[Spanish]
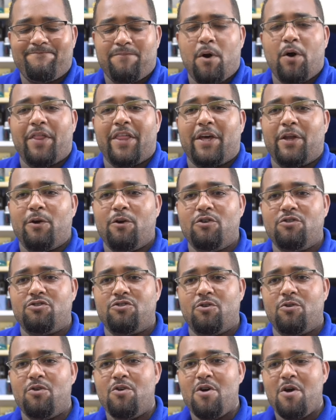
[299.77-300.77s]

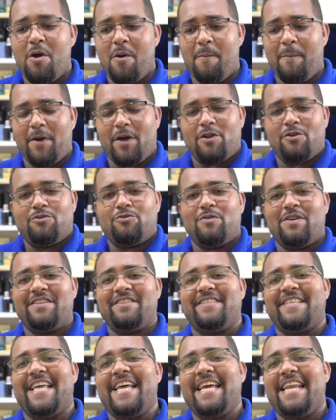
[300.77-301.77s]
poderoso, pero su
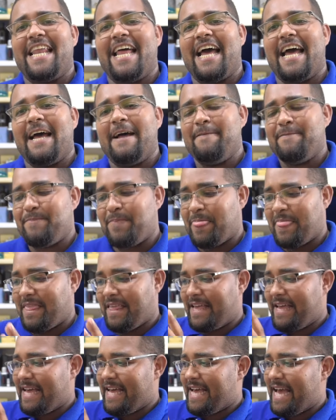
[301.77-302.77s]
estela
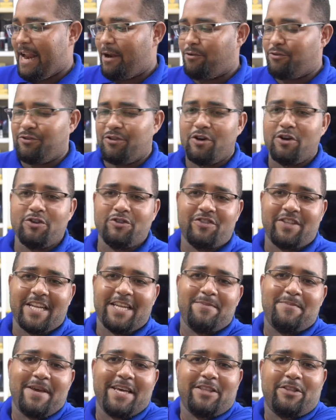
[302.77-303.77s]
a los 2
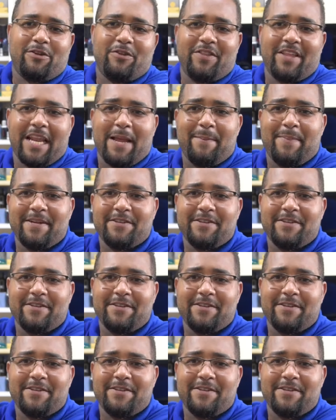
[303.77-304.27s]
3 metros de la